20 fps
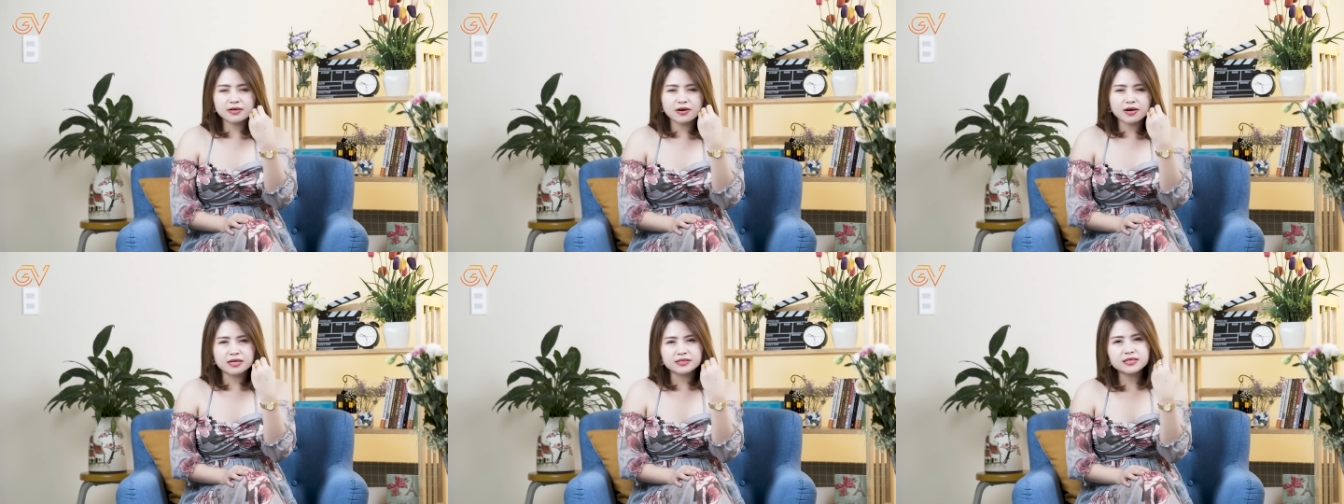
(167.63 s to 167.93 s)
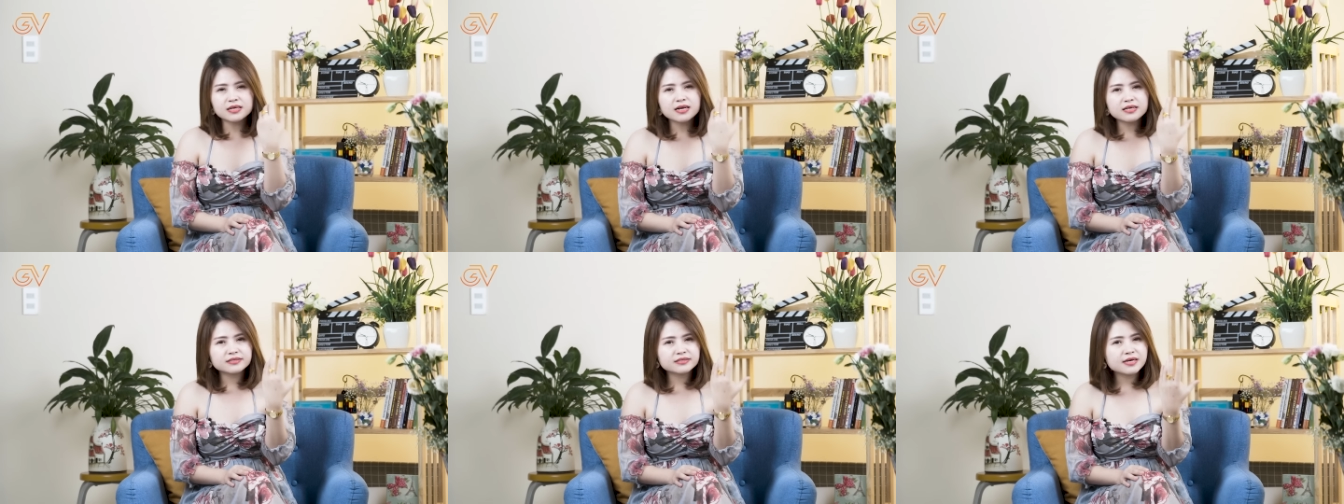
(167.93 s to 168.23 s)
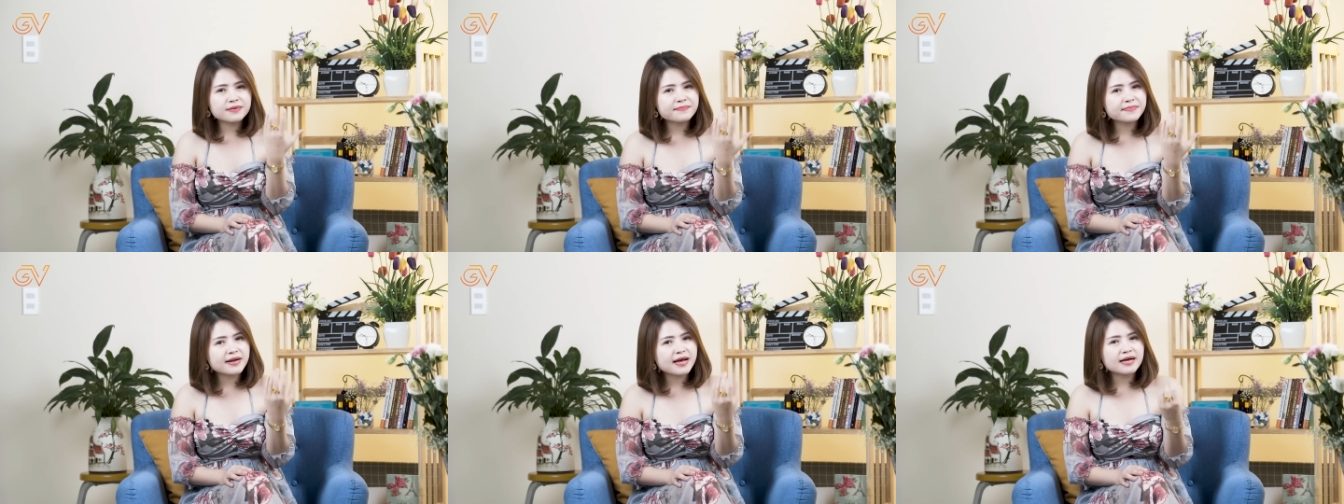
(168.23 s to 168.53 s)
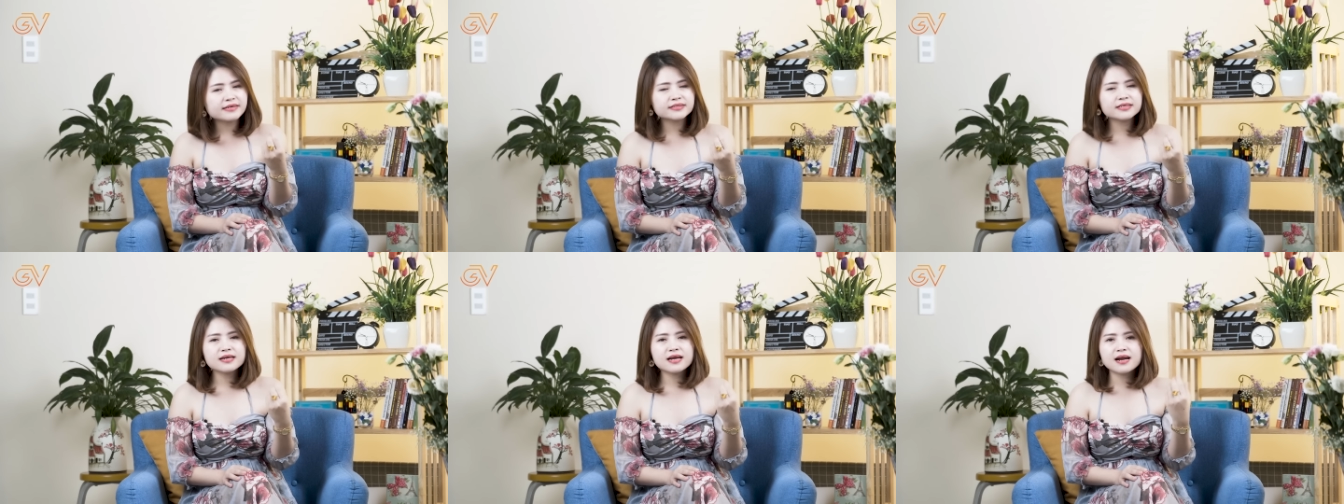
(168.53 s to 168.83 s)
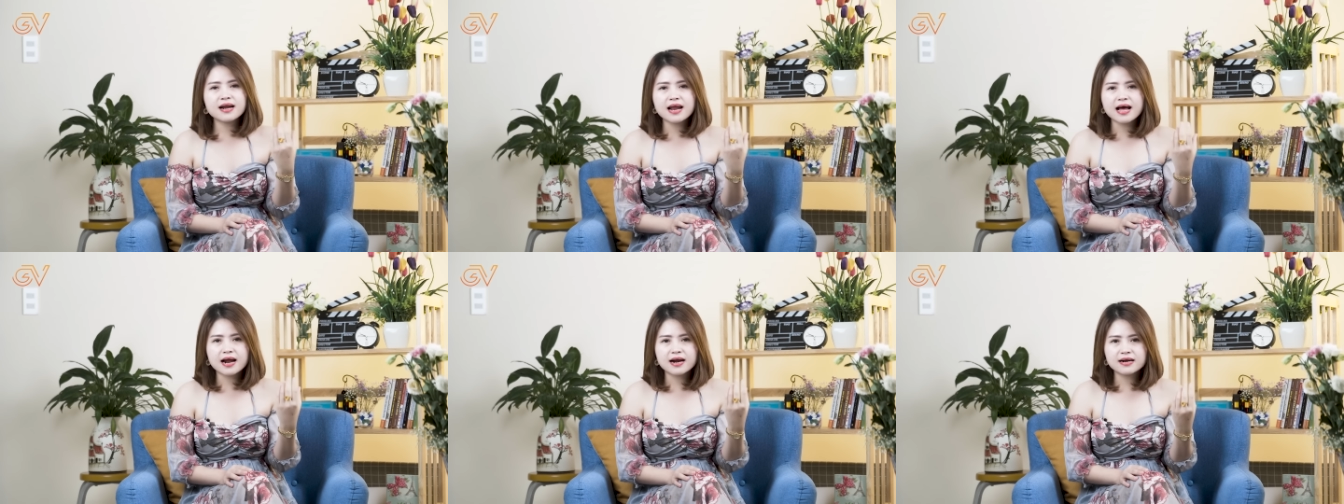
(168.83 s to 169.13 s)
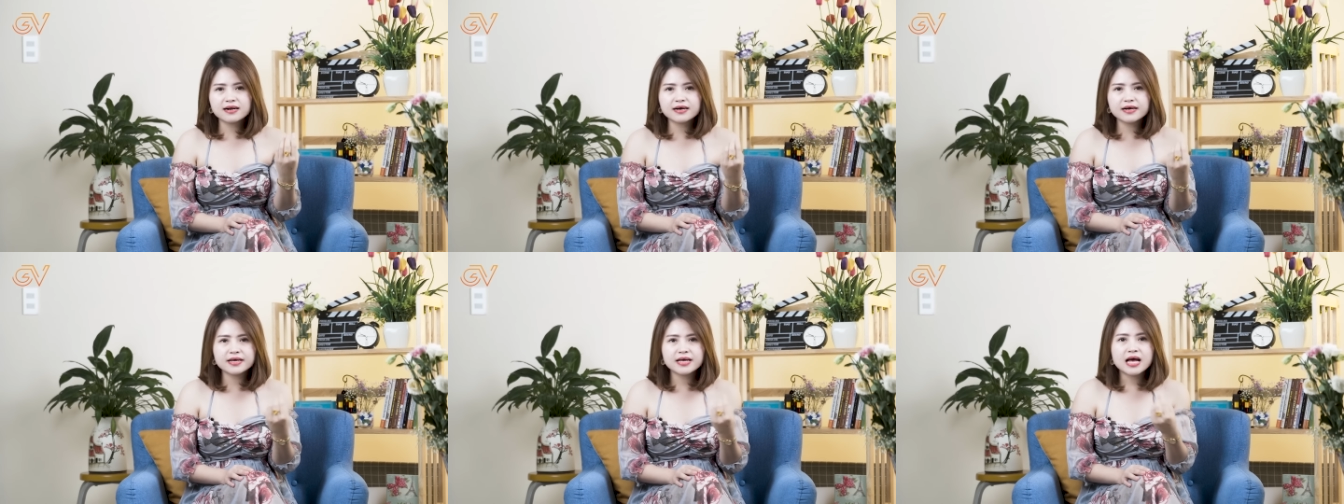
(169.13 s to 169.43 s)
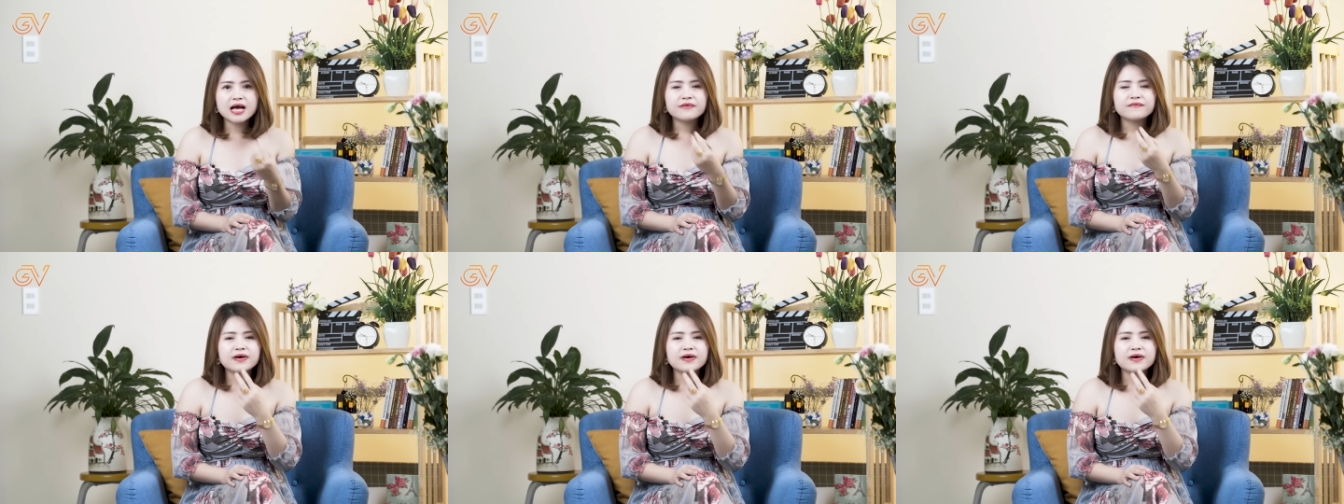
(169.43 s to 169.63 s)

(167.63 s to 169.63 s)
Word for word: gọi là rất là dâm đã rất là lả lơi